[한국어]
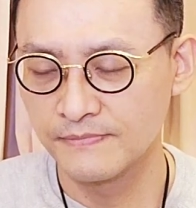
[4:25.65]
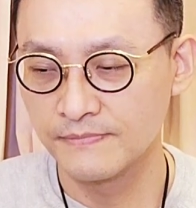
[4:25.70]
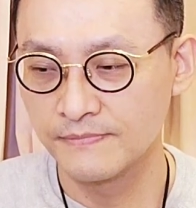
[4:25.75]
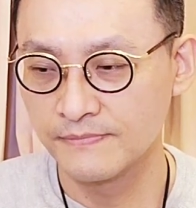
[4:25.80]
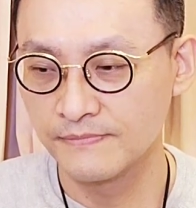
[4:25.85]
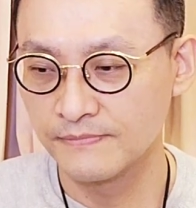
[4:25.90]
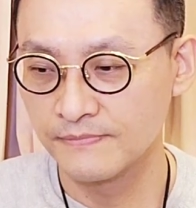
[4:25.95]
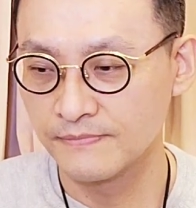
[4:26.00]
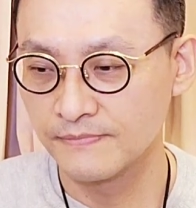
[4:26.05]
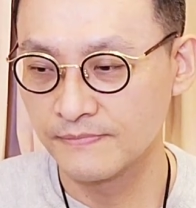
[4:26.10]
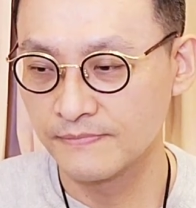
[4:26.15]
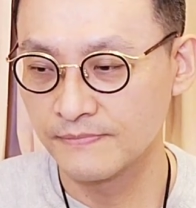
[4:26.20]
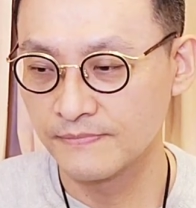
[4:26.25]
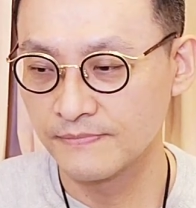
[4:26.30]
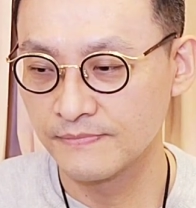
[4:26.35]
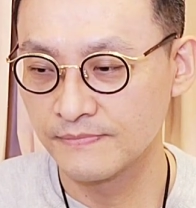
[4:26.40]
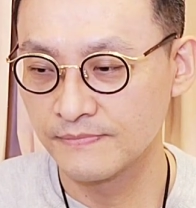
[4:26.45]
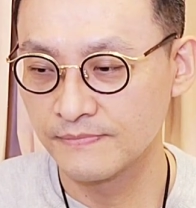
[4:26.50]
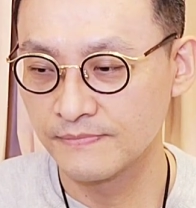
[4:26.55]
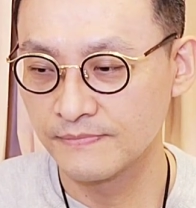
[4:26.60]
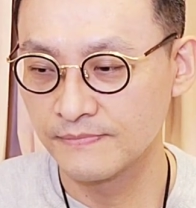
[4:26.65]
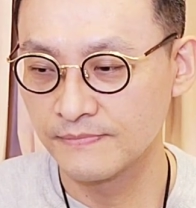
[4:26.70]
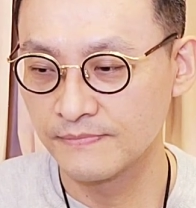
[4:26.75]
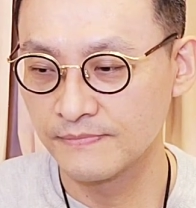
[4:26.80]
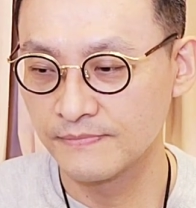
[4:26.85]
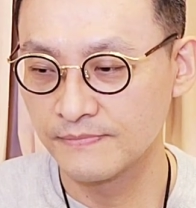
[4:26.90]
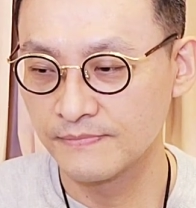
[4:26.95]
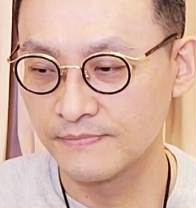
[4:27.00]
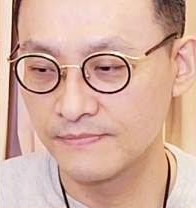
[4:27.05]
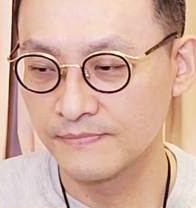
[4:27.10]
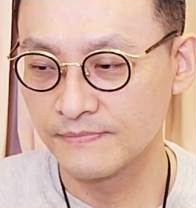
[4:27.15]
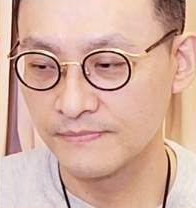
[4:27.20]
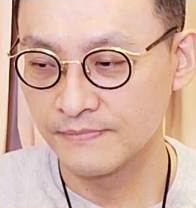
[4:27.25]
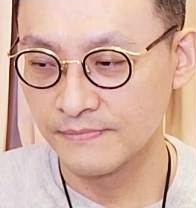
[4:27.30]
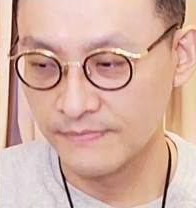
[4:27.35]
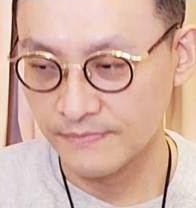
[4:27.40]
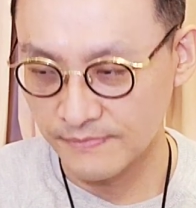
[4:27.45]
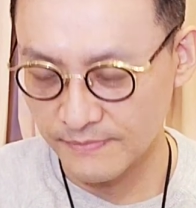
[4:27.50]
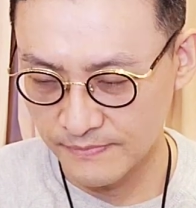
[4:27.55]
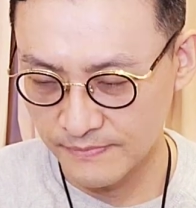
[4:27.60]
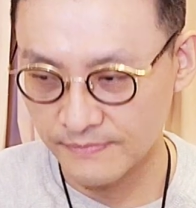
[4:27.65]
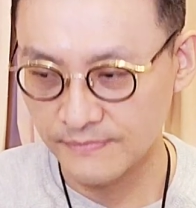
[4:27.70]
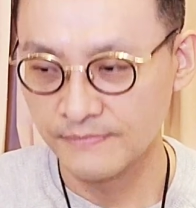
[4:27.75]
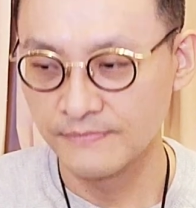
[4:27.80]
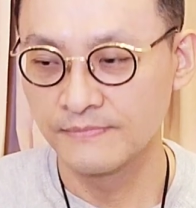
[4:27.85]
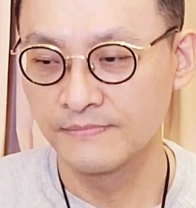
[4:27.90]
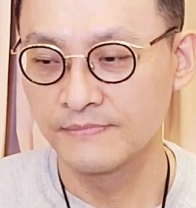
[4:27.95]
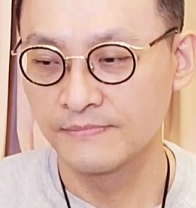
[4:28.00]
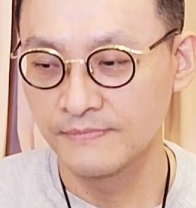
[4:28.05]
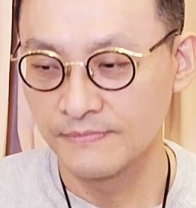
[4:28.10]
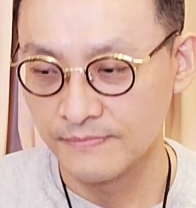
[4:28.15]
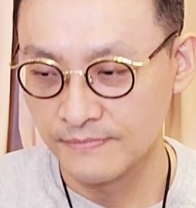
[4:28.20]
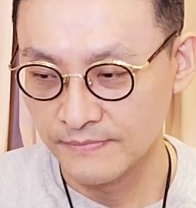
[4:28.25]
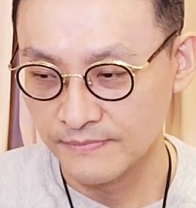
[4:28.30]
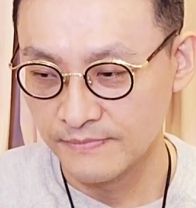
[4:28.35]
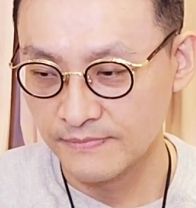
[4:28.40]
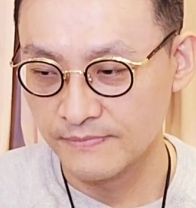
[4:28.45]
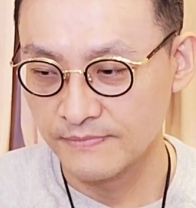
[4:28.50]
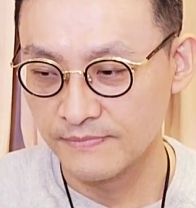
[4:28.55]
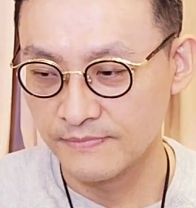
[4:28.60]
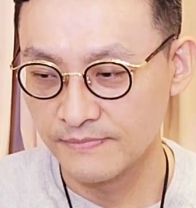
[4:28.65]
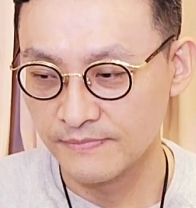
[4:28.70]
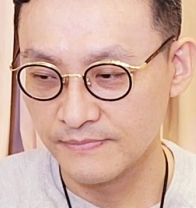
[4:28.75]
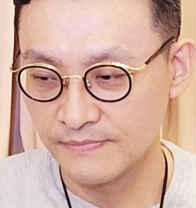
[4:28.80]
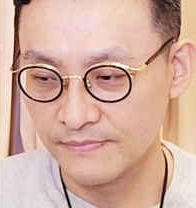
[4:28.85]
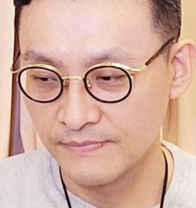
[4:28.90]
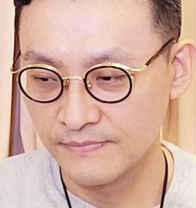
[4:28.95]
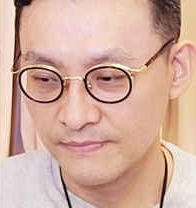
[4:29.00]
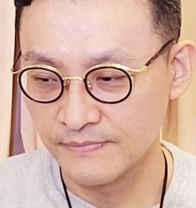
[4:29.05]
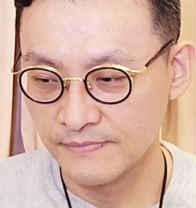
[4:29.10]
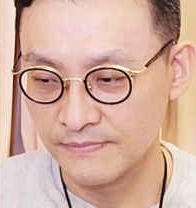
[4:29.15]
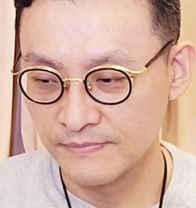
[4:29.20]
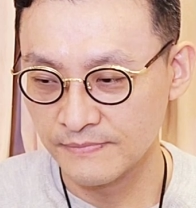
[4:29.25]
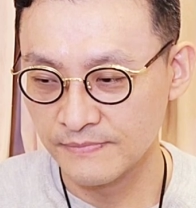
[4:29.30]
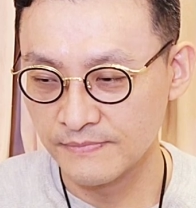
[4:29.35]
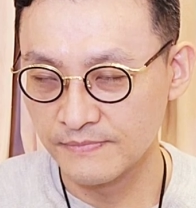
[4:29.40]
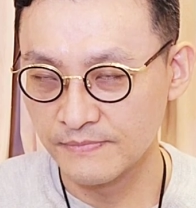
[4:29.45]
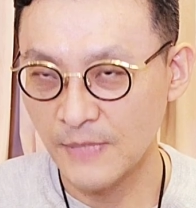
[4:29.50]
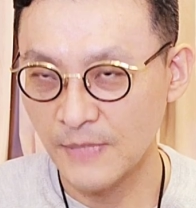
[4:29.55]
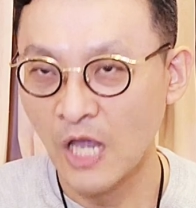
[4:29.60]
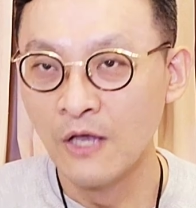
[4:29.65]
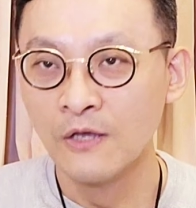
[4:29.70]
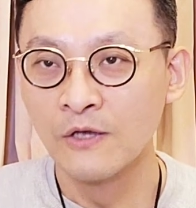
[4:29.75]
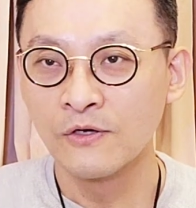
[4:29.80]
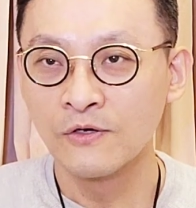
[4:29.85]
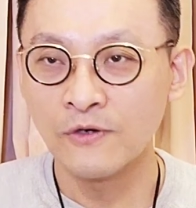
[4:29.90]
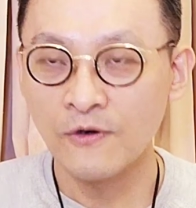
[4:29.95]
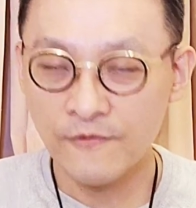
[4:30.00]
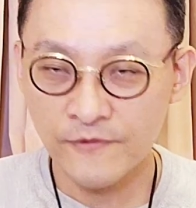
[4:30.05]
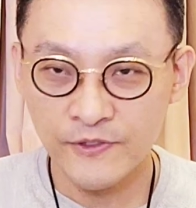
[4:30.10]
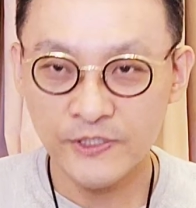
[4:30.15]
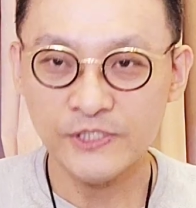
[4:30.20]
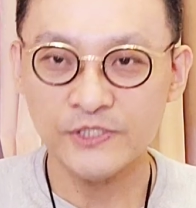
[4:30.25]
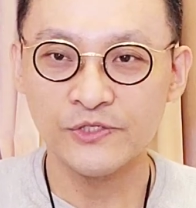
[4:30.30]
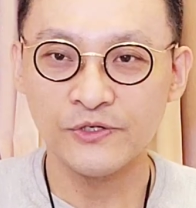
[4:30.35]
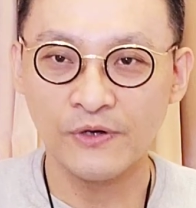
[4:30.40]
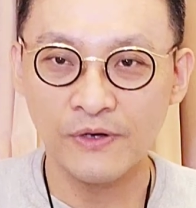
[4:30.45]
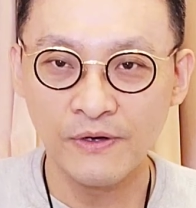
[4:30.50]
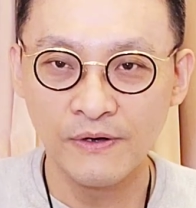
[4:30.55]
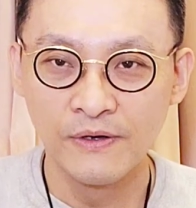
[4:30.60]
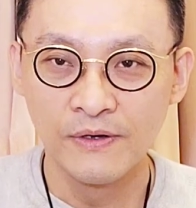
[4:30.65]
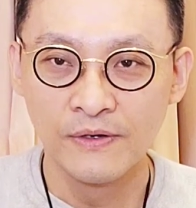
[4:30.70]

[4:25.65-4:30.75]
이제 발전 가능성을 볼 수 있지 않을까요? 음, 그럴 수도 있죠.